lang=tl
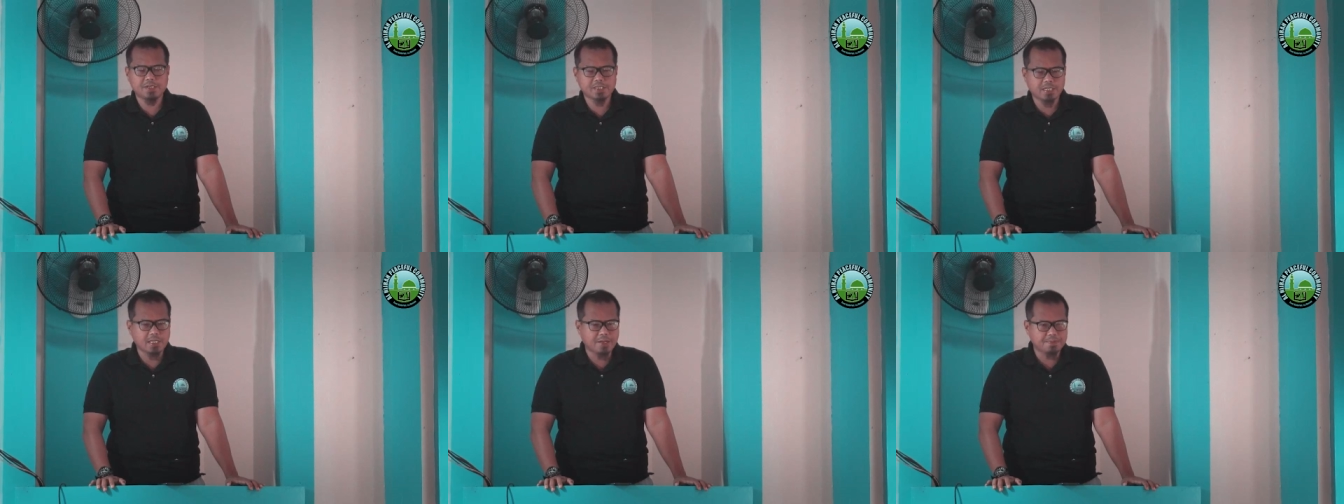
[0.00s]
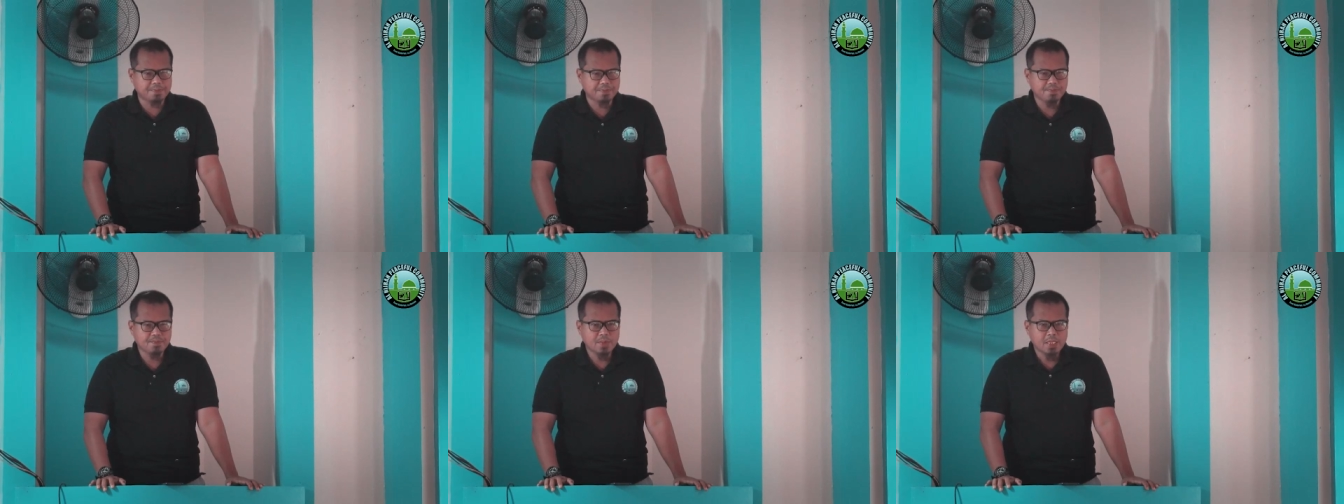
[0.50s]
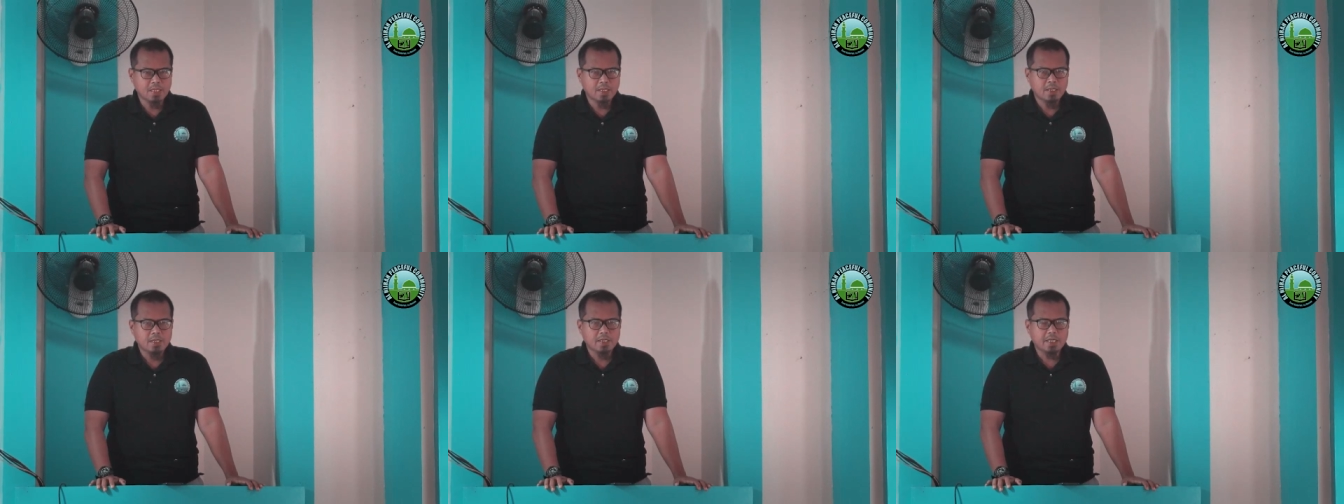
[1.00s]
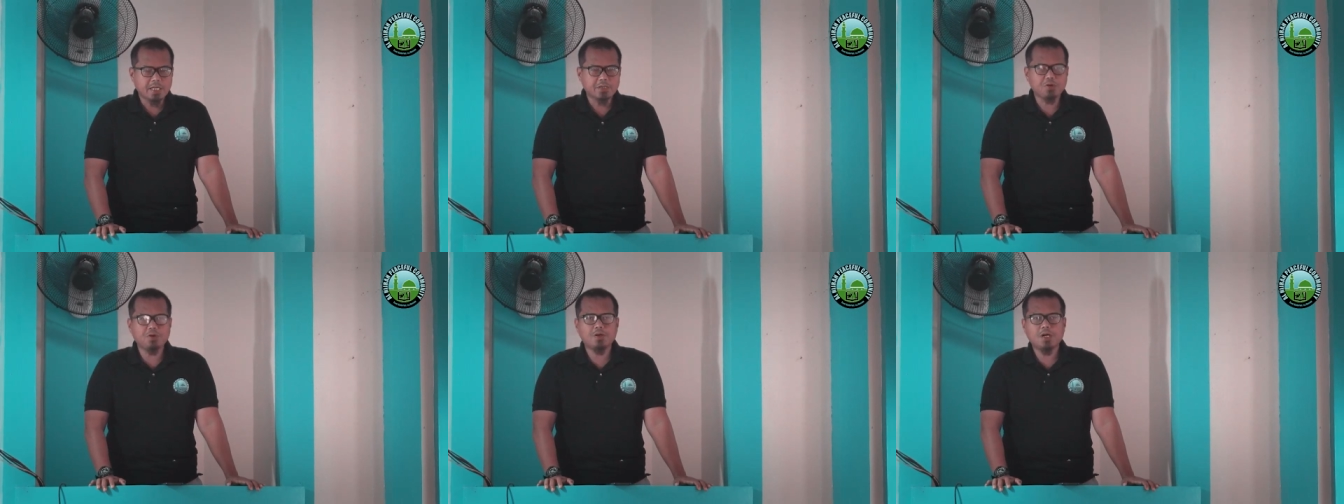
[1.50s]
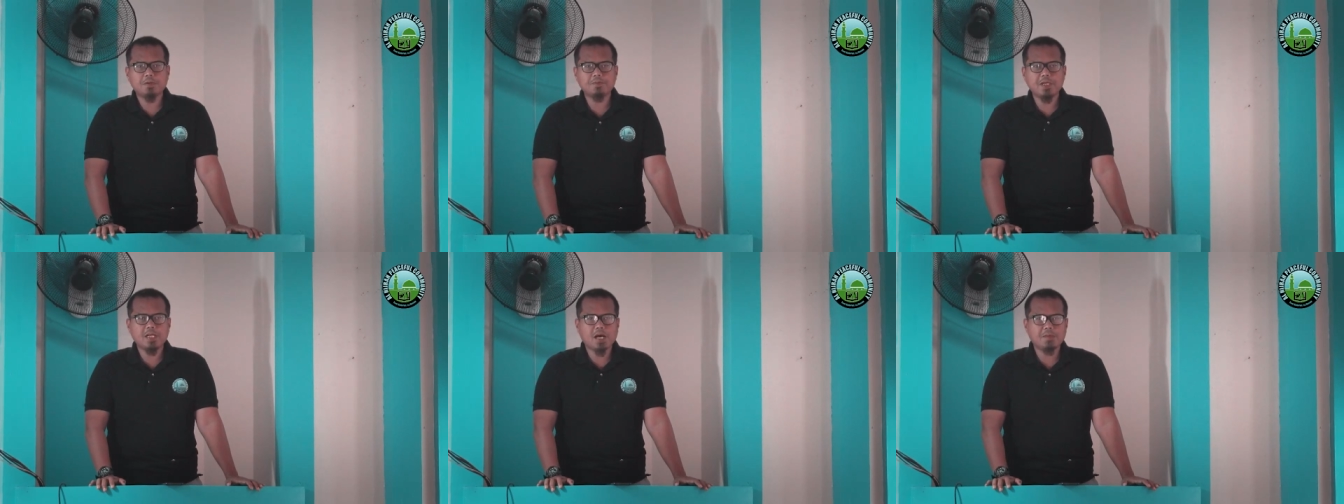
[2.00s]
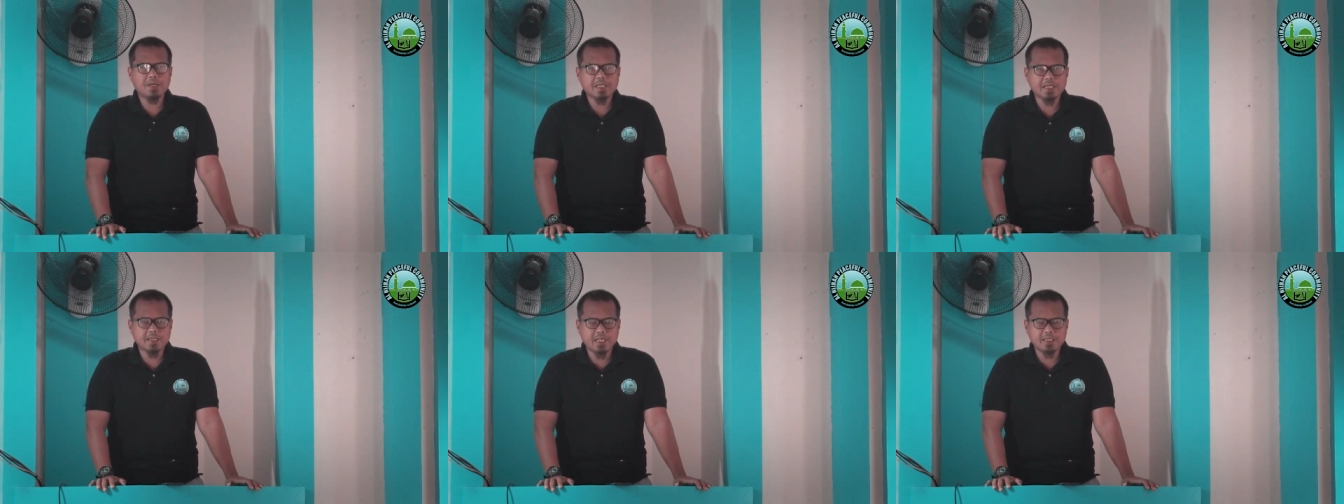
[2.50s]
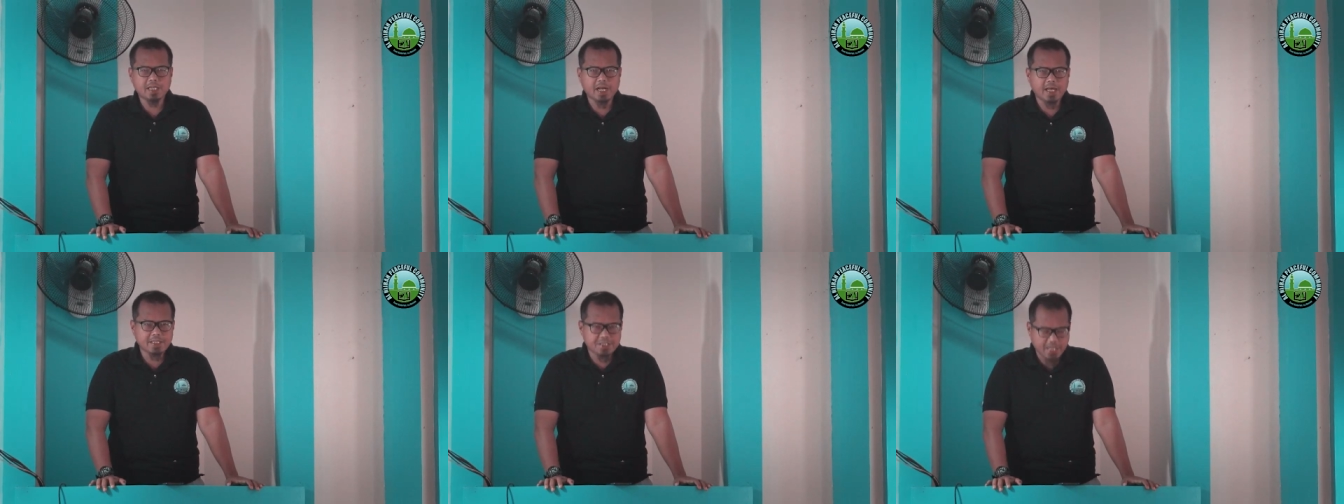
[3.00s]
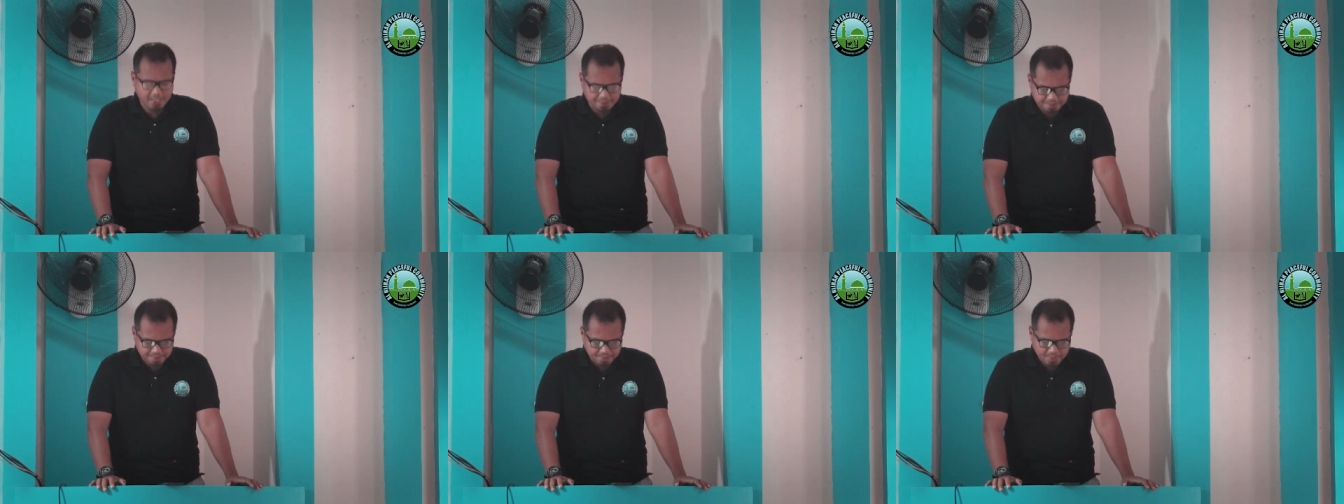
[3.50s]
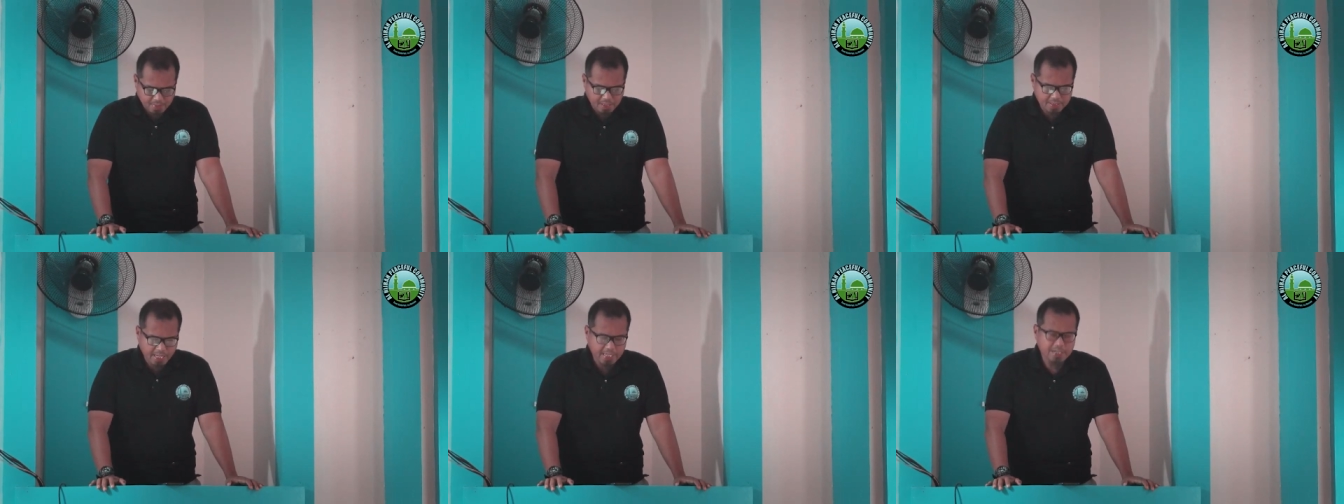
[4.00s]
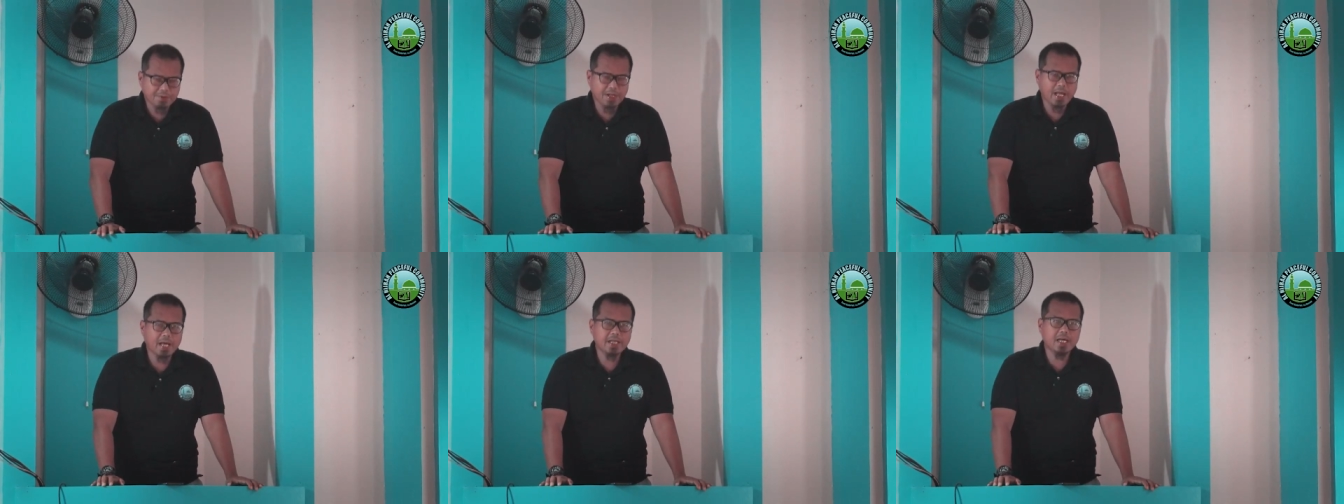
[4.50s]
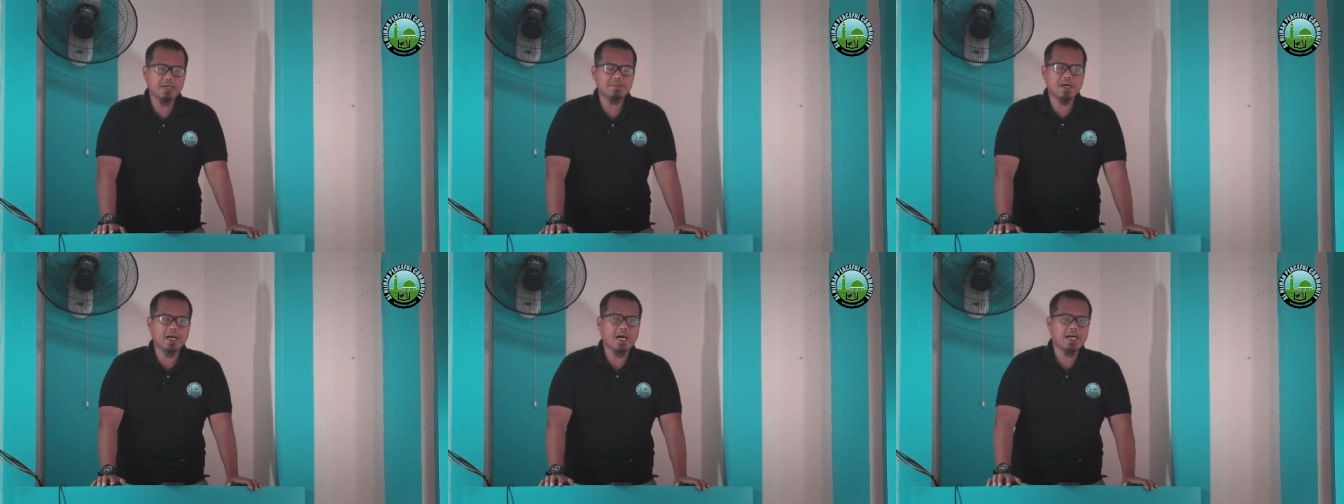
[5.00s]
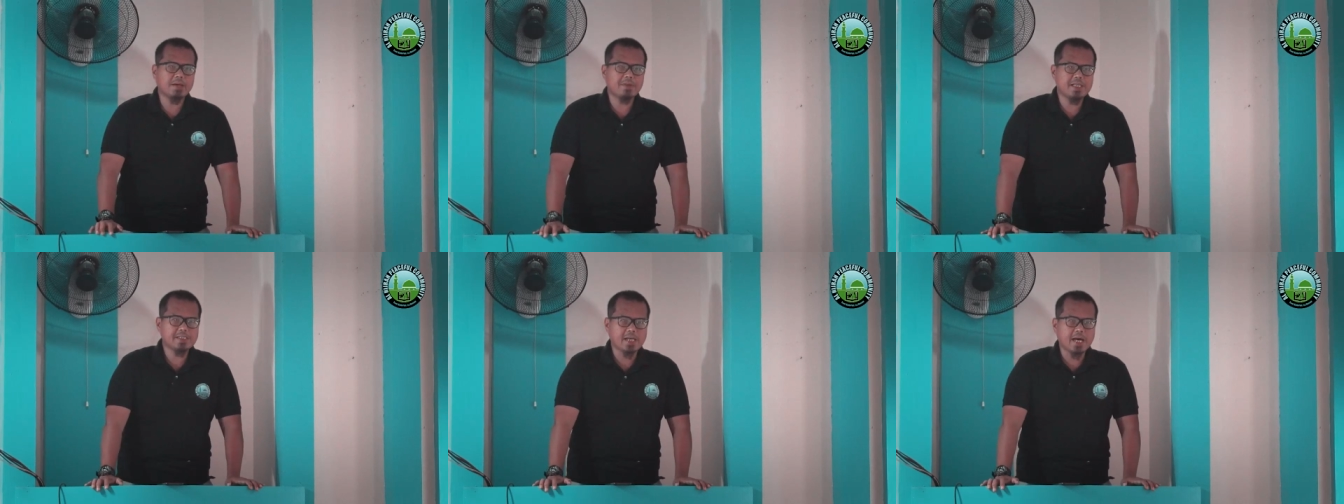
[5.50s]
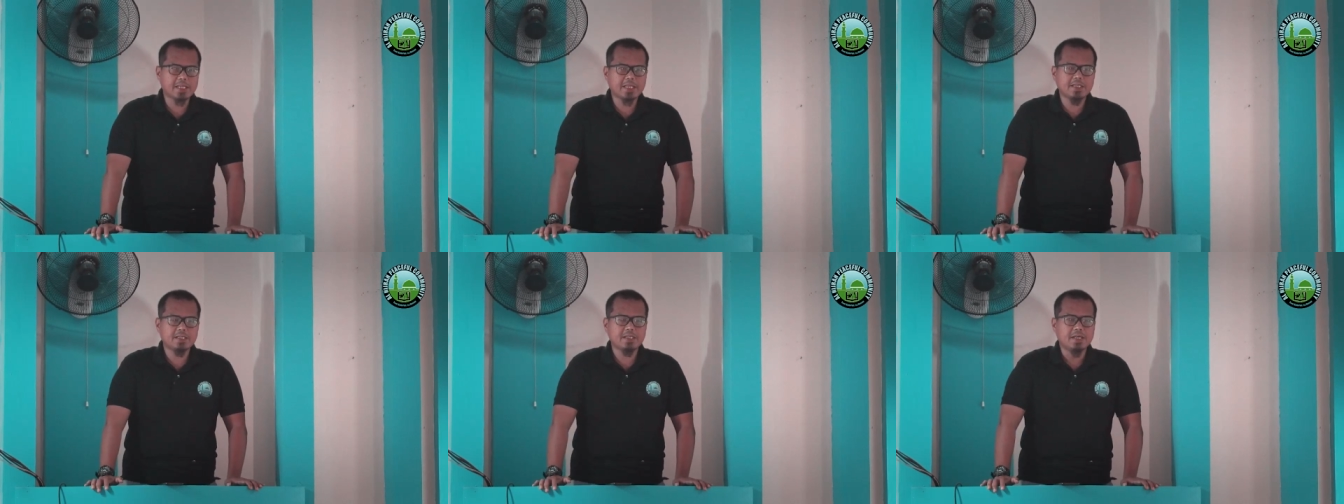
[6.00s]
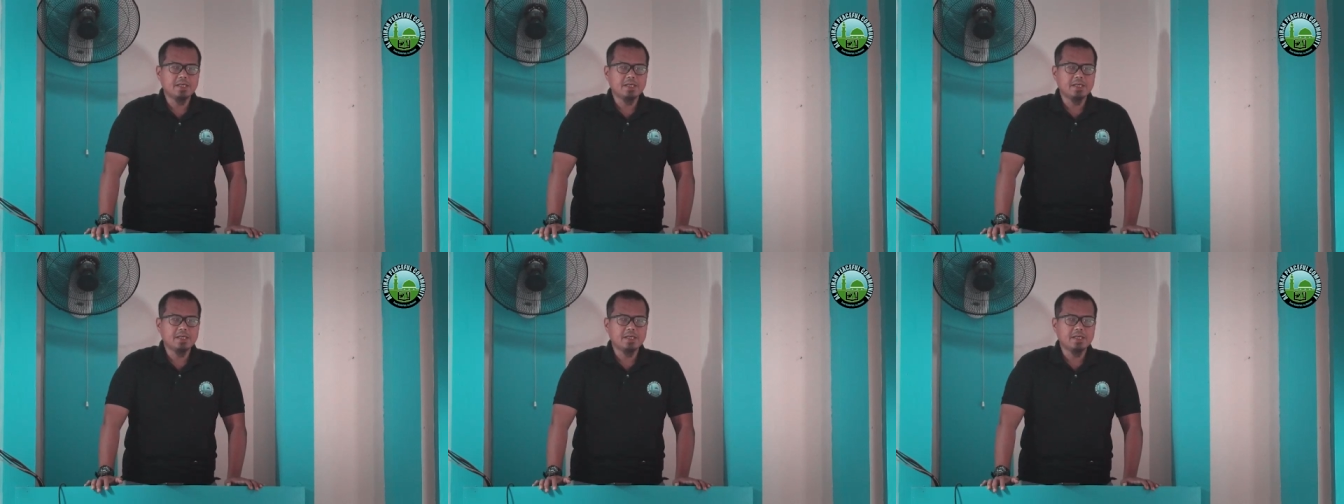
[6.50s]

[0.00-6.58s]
wasallam. Ito ang pinakamatinding trahedya dahil wala nang maggagabay sa atin,